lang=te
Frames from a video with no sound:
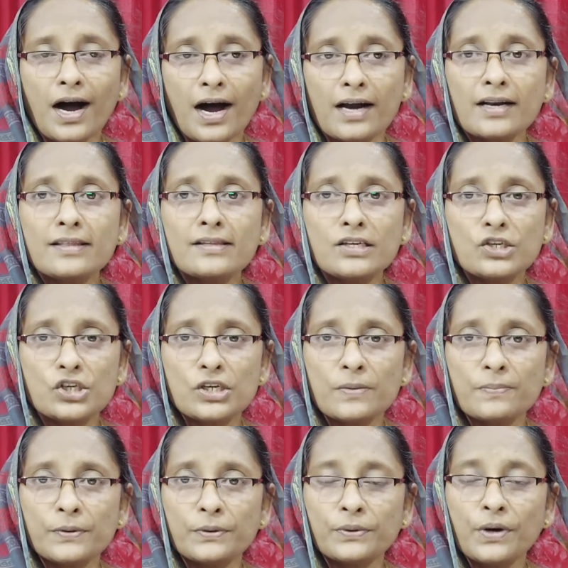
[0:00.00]

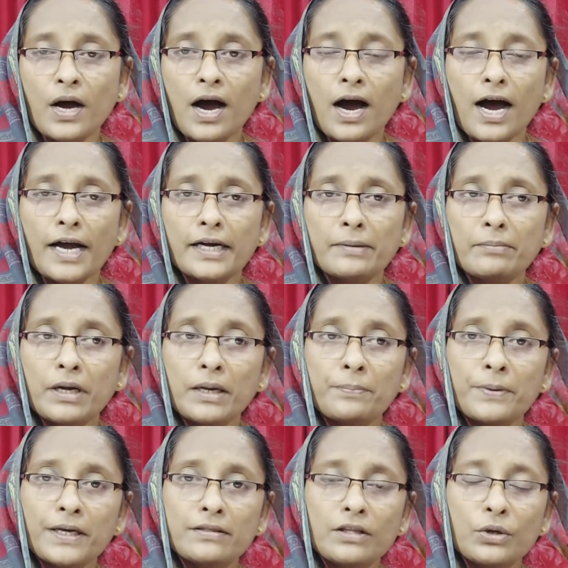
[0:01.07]
ఆనందించినప్పుడు ఆయన మన
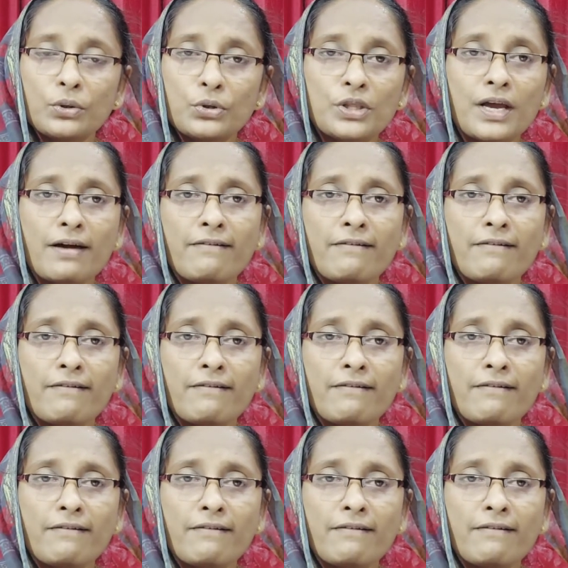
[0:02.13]
ప్రతి హృదయ